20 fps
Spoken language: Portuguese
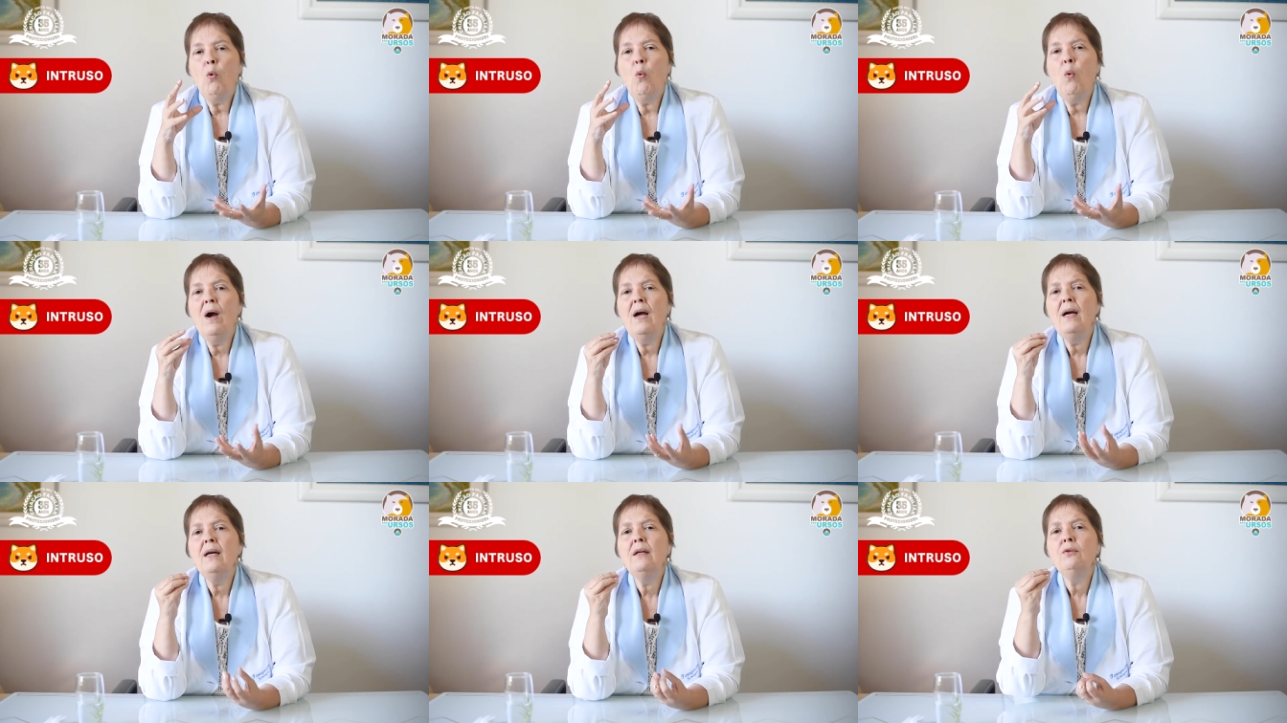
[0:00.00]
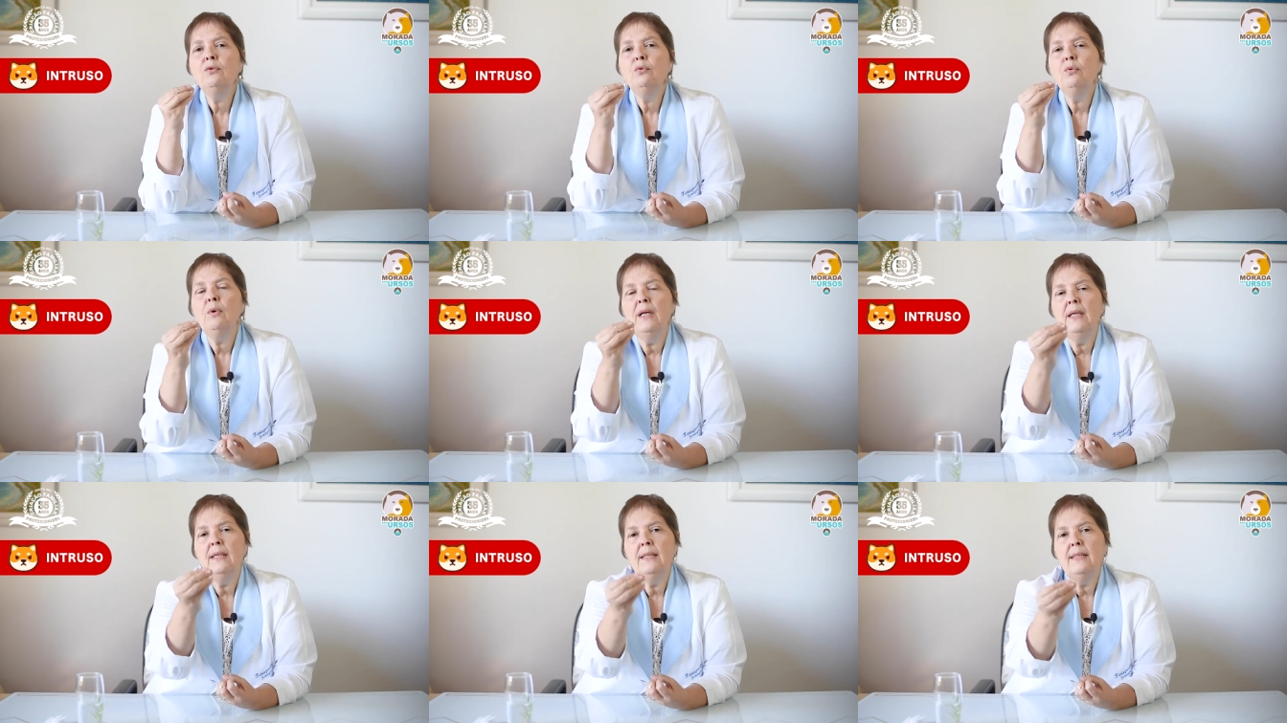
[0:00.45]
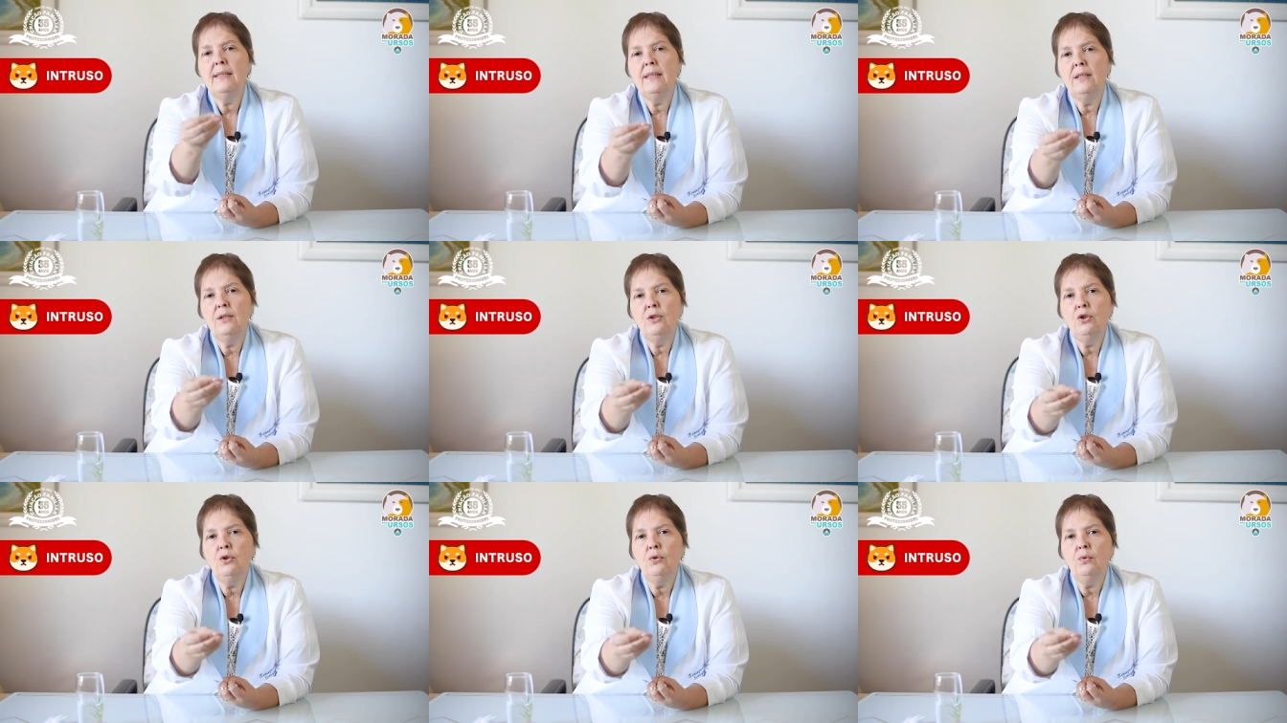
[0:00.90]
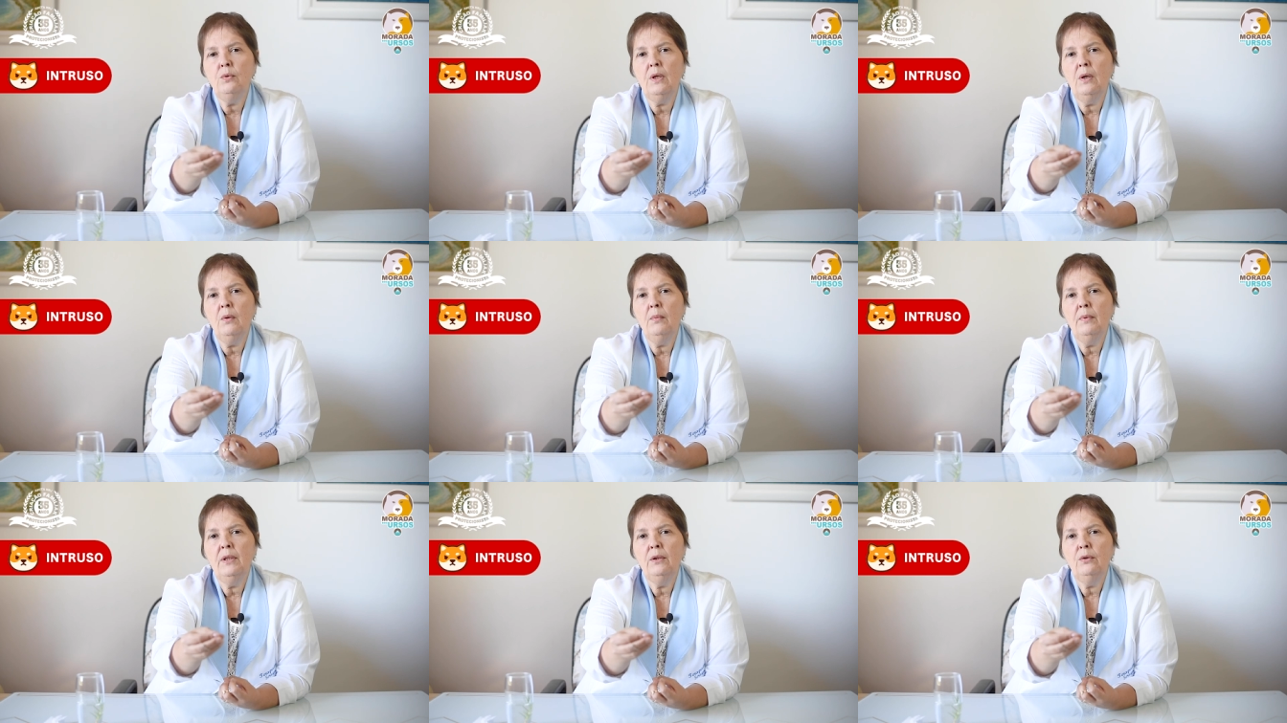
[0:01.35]
quando ele sentiu que
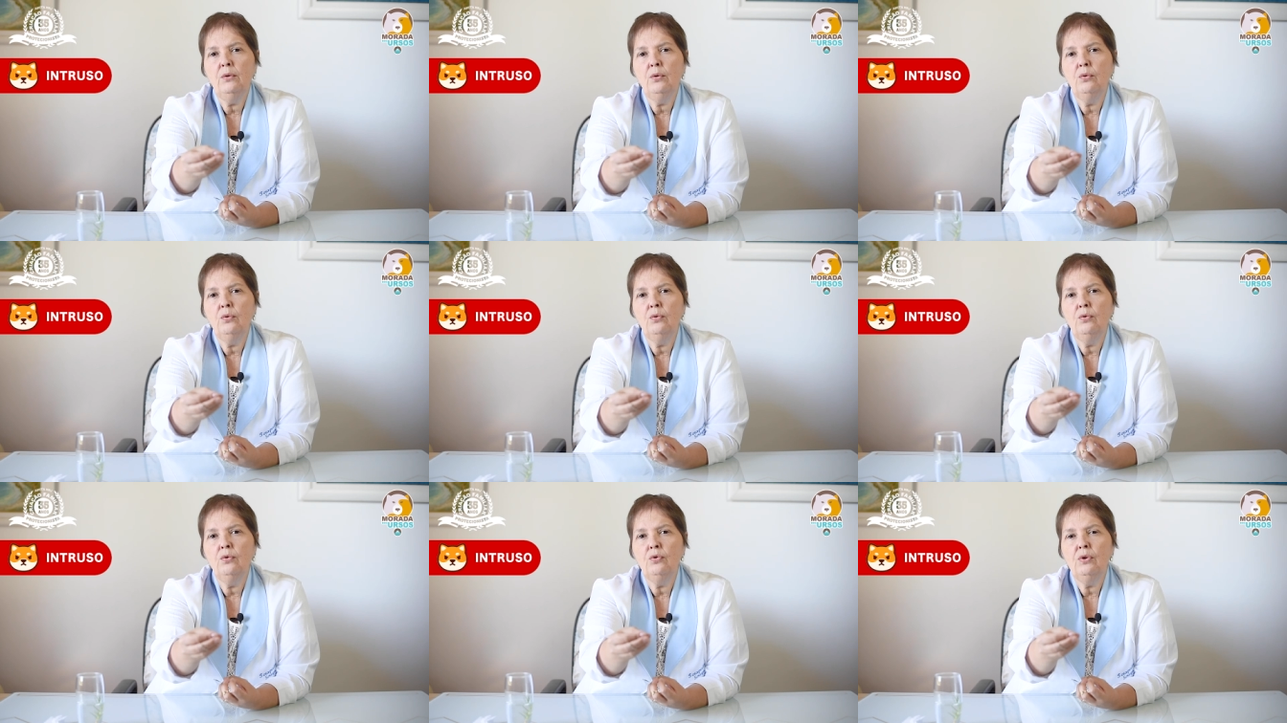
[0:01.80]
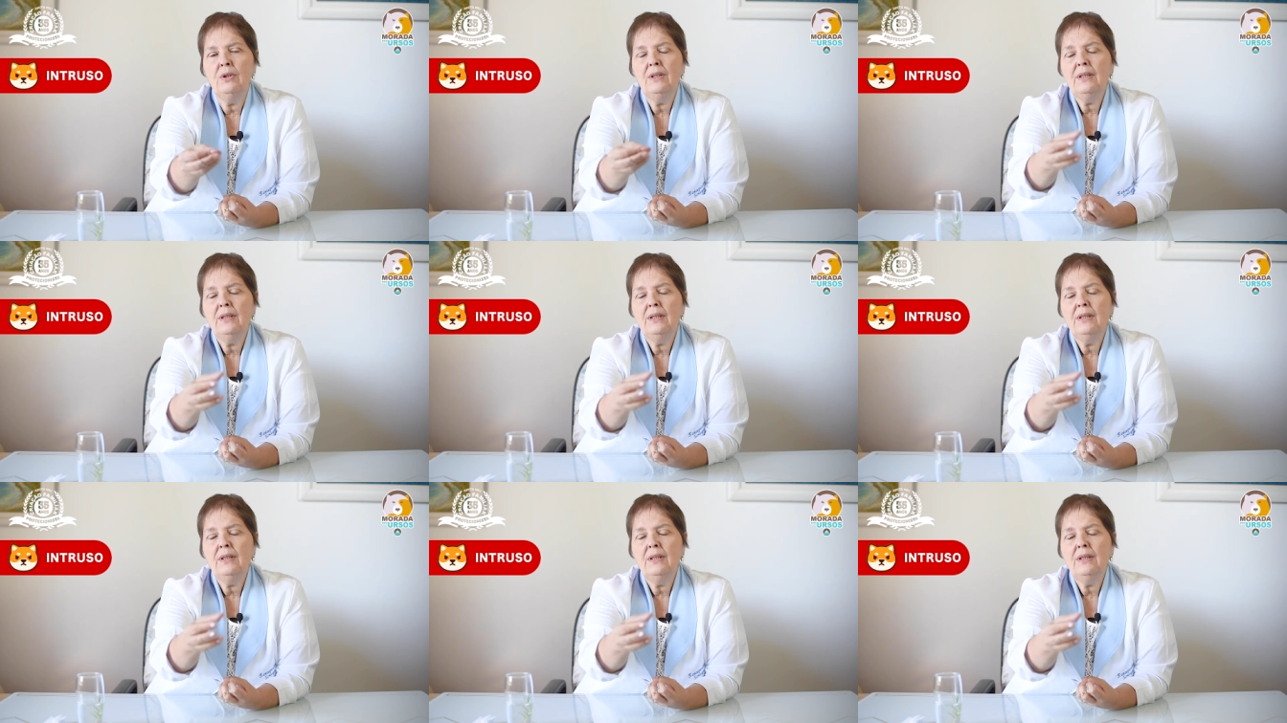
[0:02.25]
é um intruso.